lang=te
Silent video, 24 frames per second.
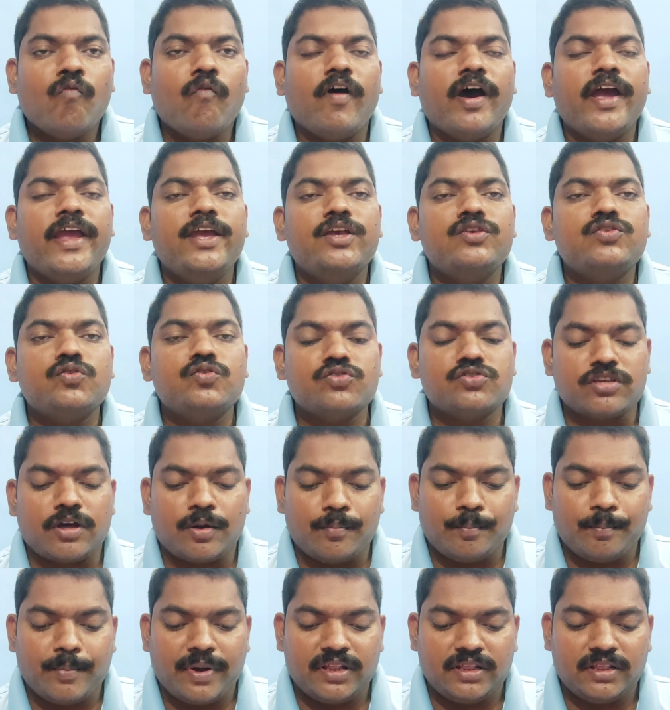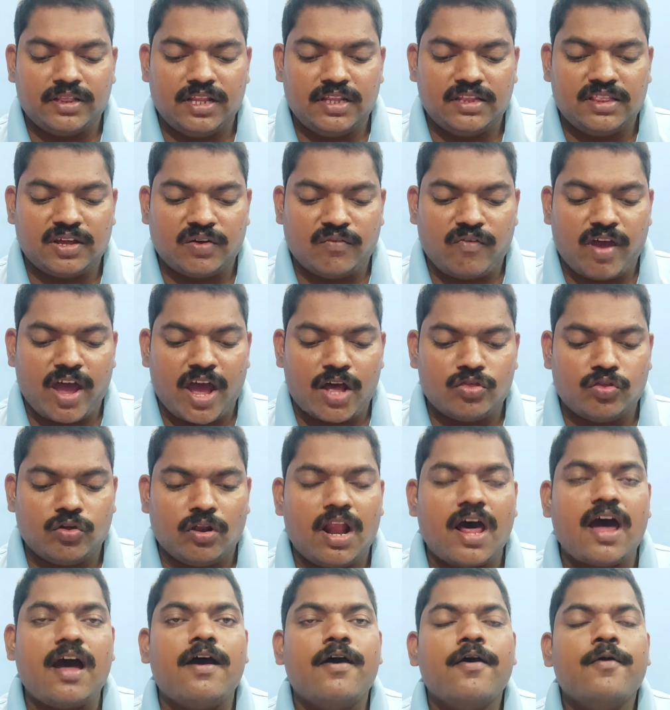వయసు సంబంధిత
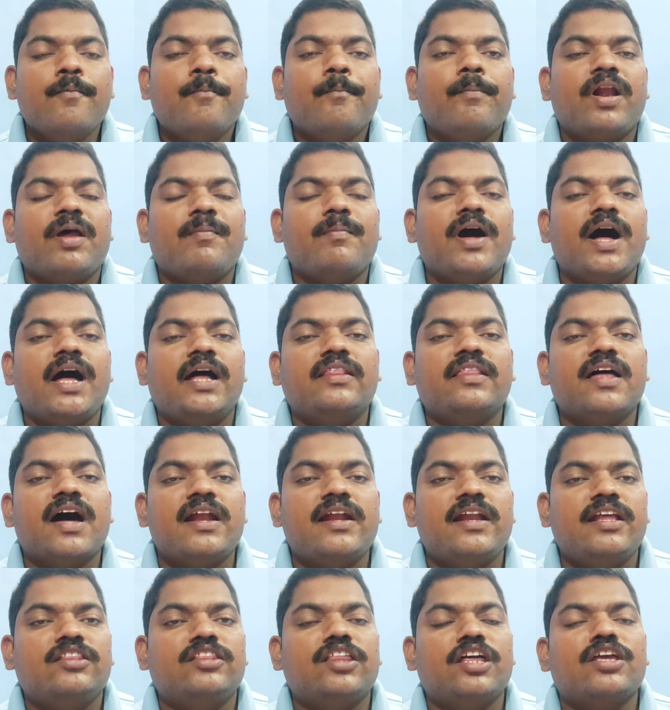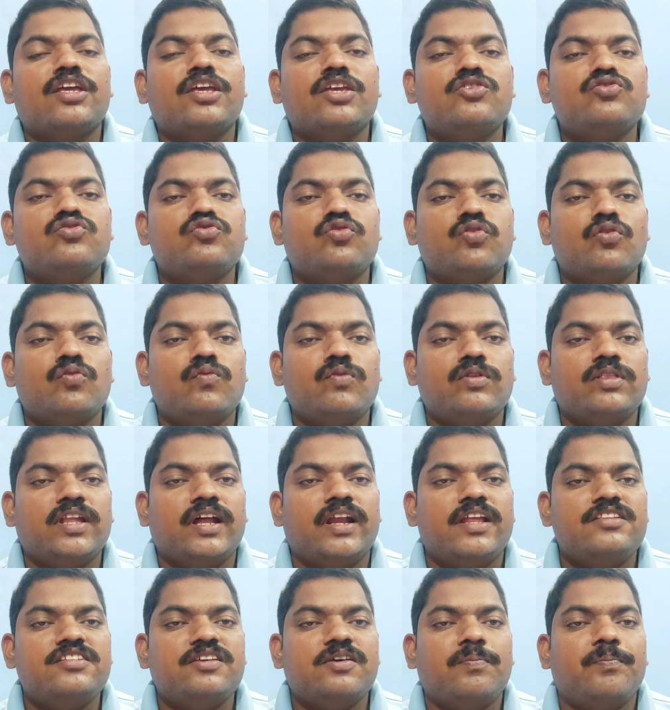వ్యాధుల ప్రమాదాన్ని తగ్గిస్తూ
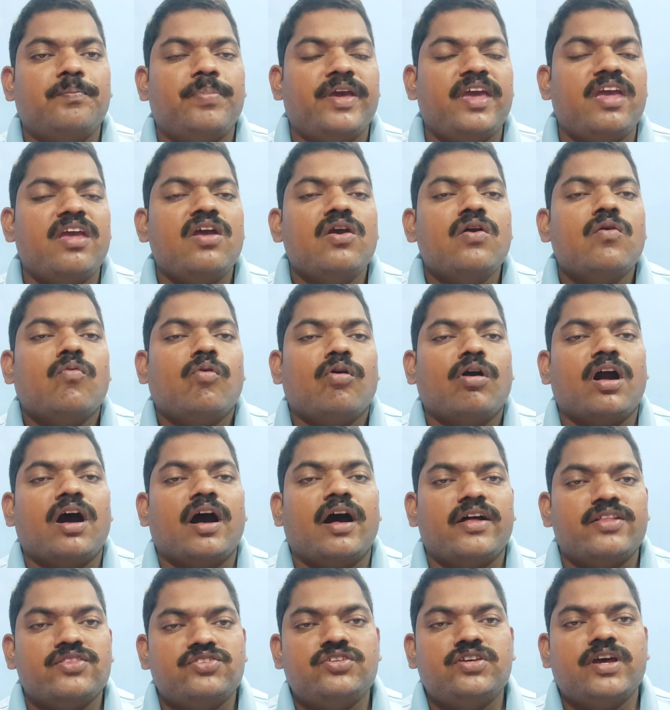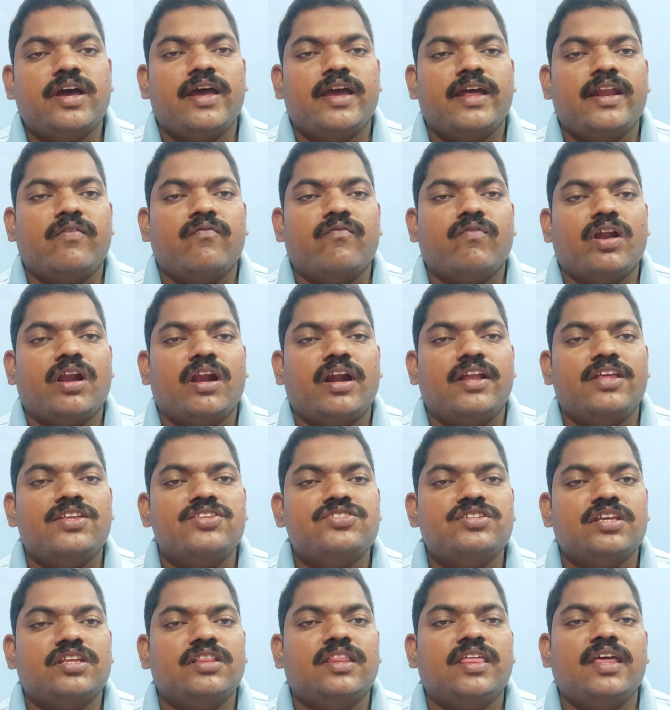ఉందని చెప్పి ఒక అధ్యయనం
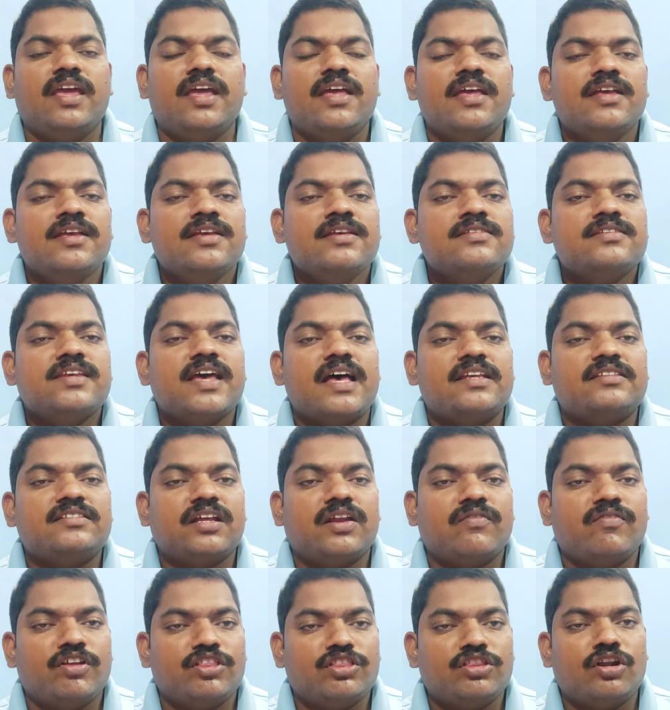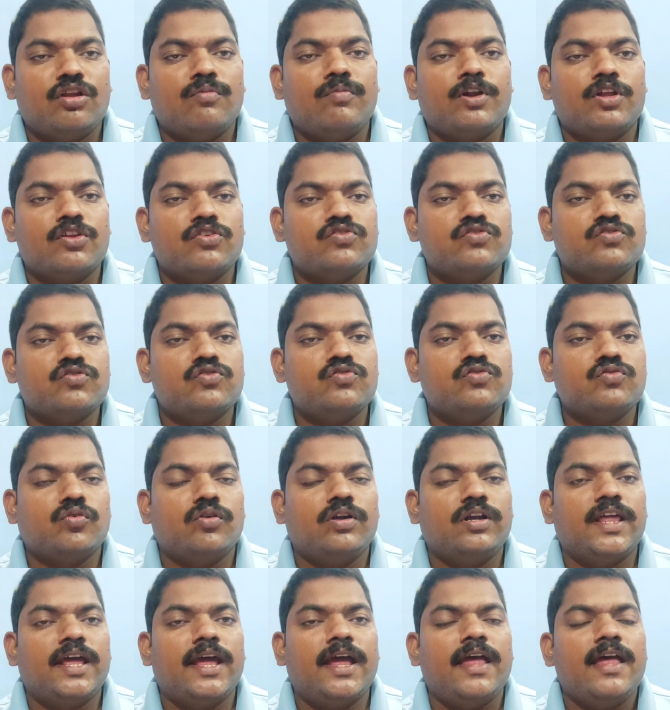వెల్లడించింది శాస్త్రవేత్తలు మనం
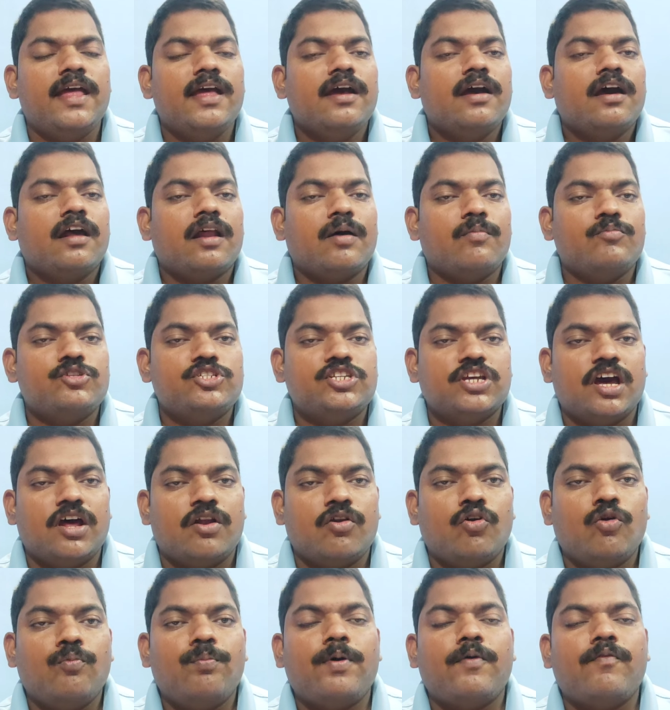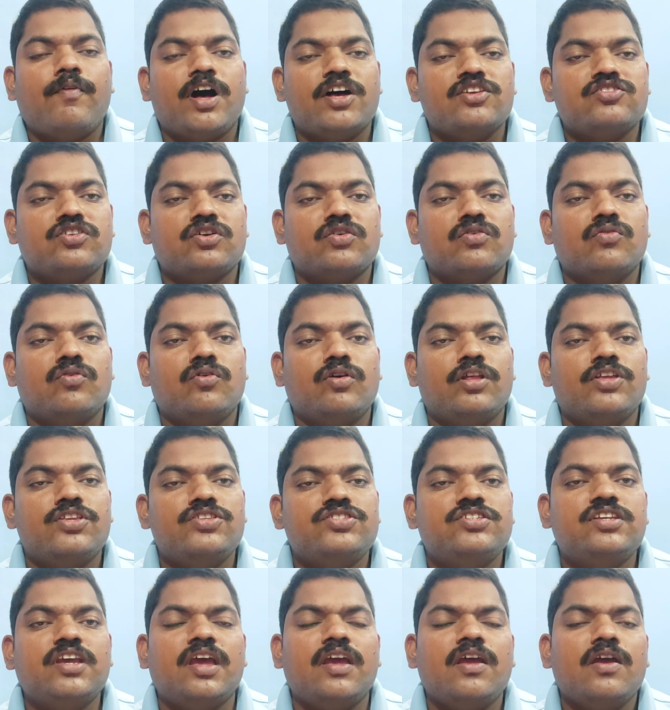చూసుకుంటే రంజాన్ ఉపవాసం
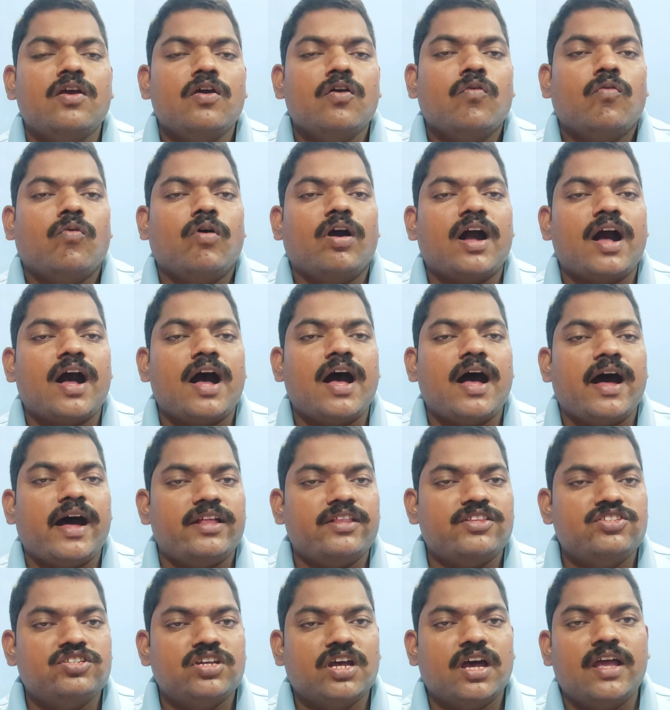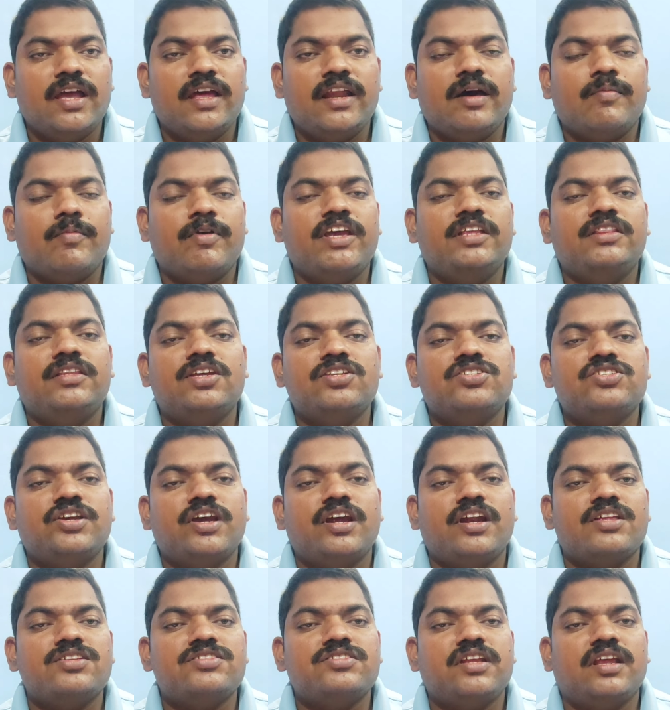గురించి ఒక అధ్యయనం అయితే
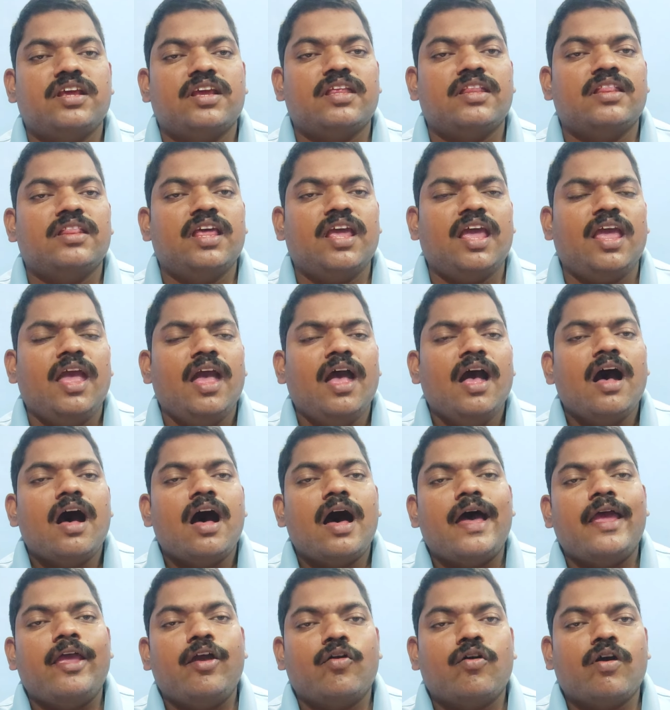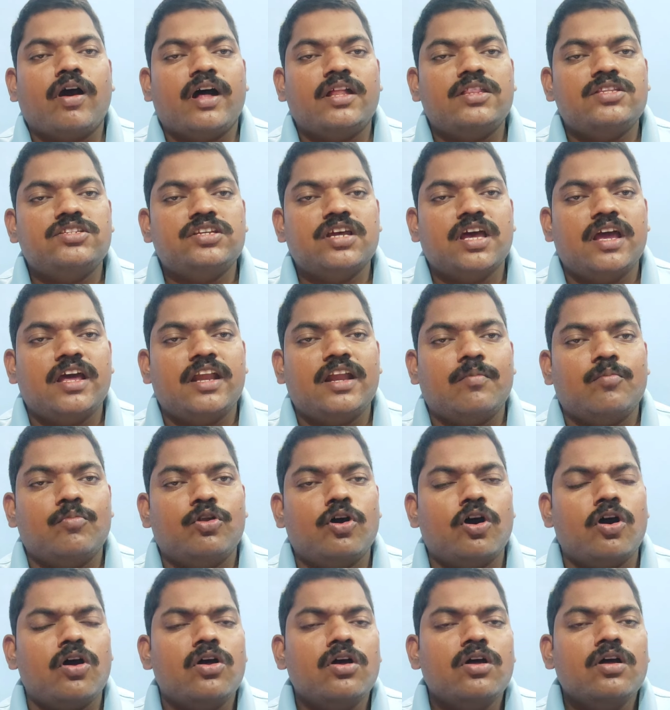చేయడం జరిగింది ఆ యొక్క
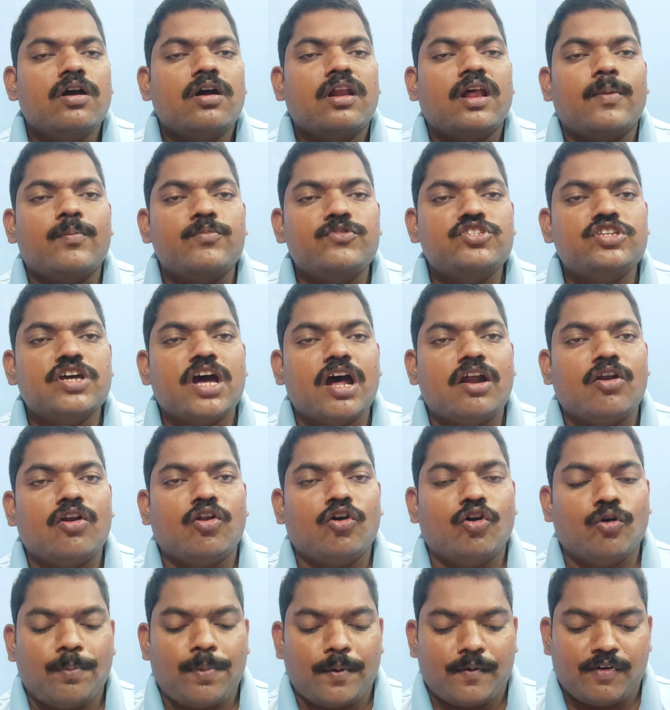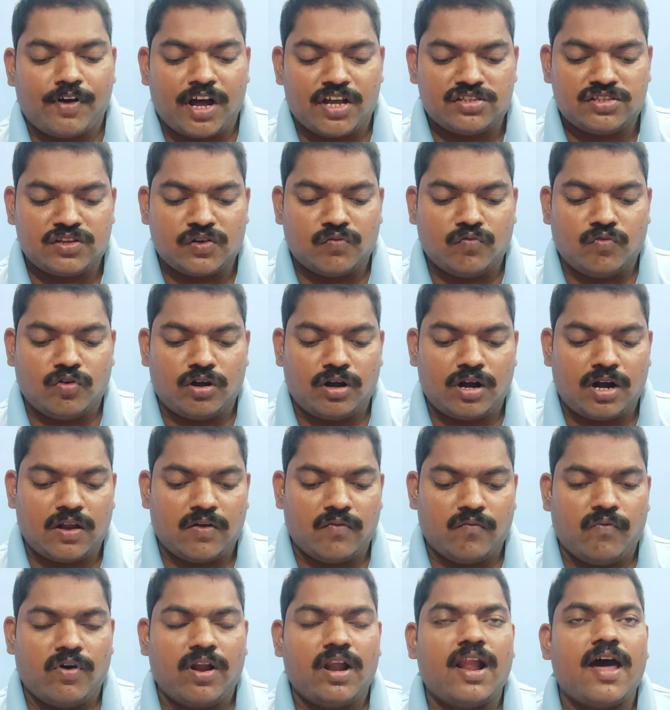అధ్యయనంలో రంజాన్ లో ఉపవాసం
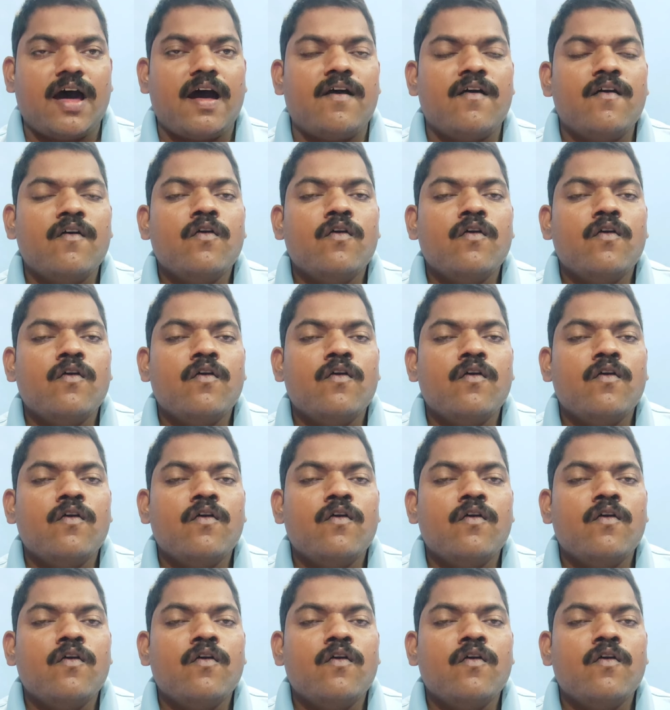ఉండడం వల్ల